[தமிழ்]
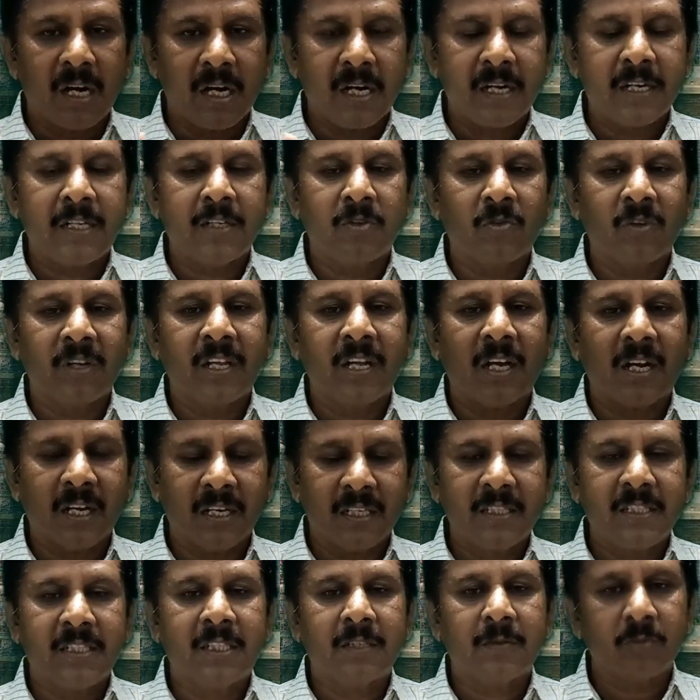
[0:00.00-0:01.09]
ஆணினுடைய
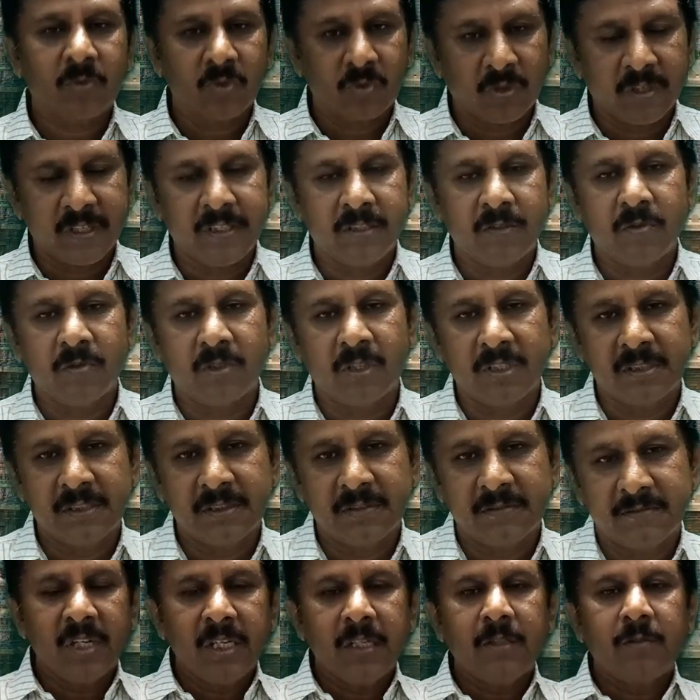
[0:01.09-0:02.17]
ஆதிக்கம் தொடங்கியுள்ளது
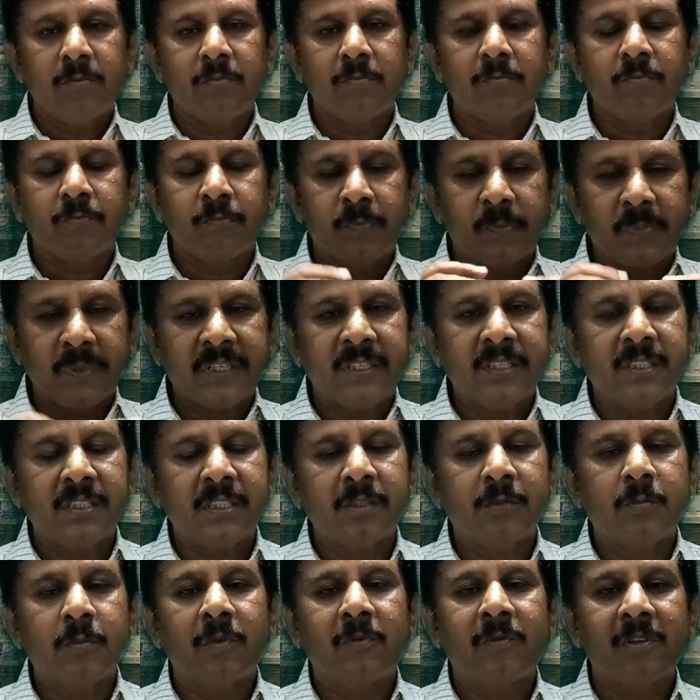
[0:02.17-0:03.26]
மேலும் பெண்
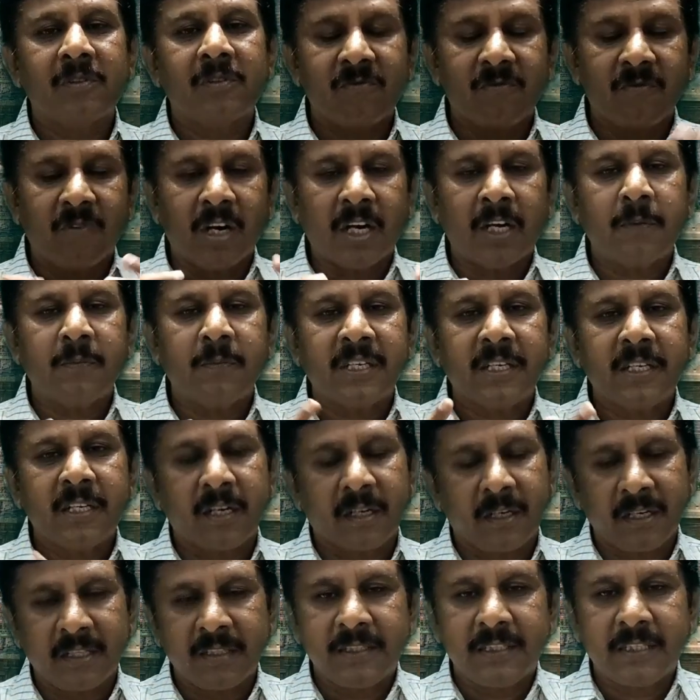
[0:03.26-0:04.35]
என்பவள்
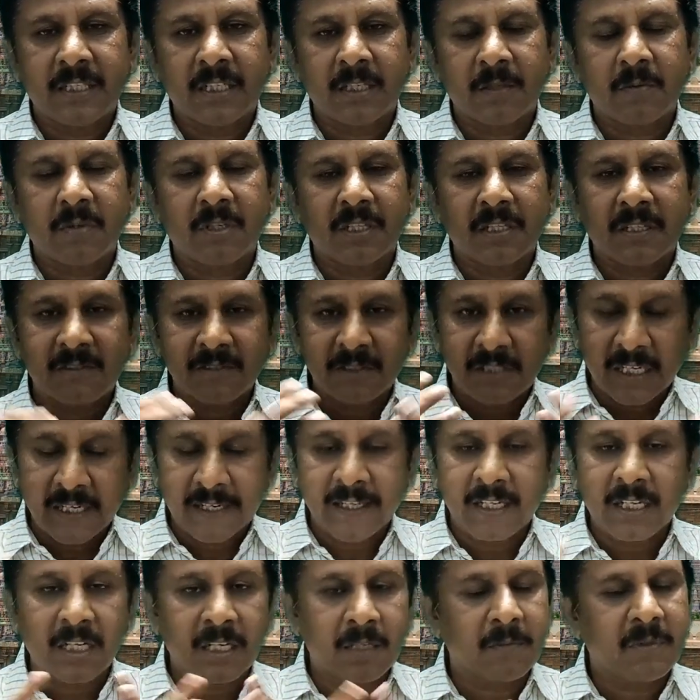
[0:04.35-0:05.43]
வளமையின் அதிகாரம் அதாவது
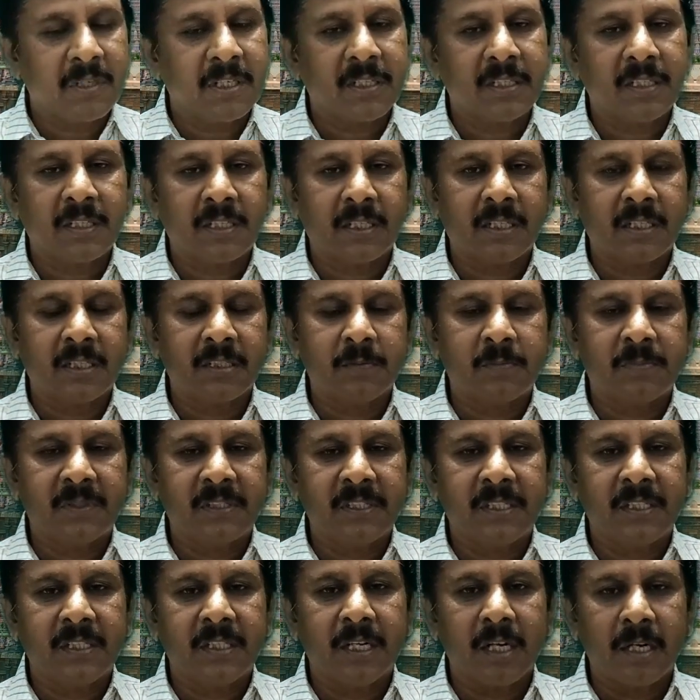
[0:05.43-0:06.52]
அடையாளமாக
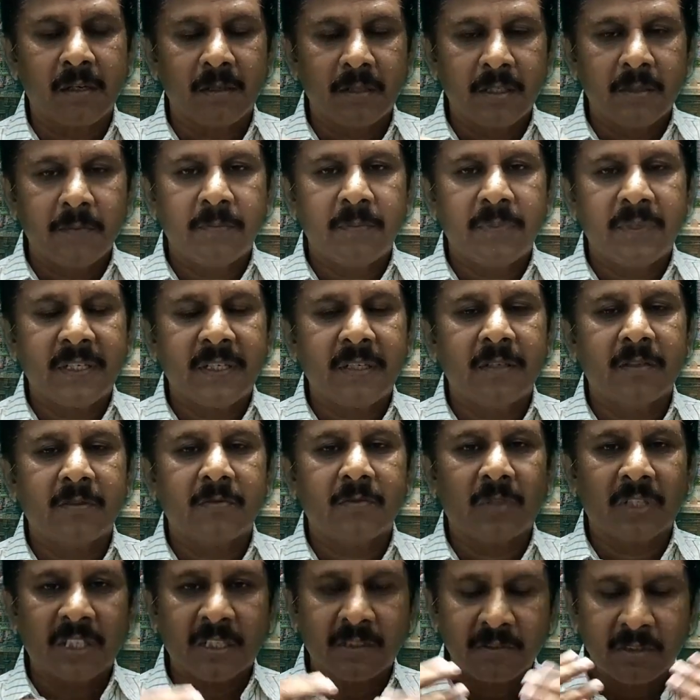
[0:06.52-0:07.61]
கருதப்படுகின்றார் பெண்
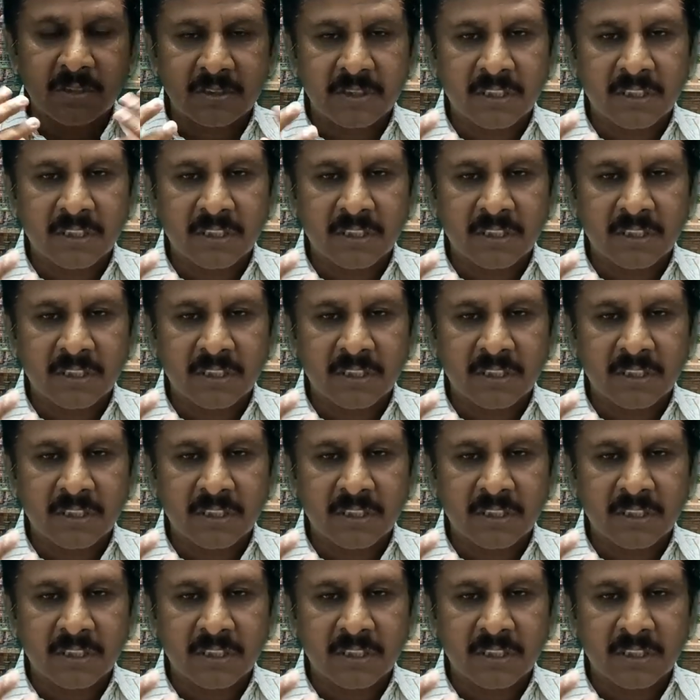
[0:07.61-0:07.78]
அதாவது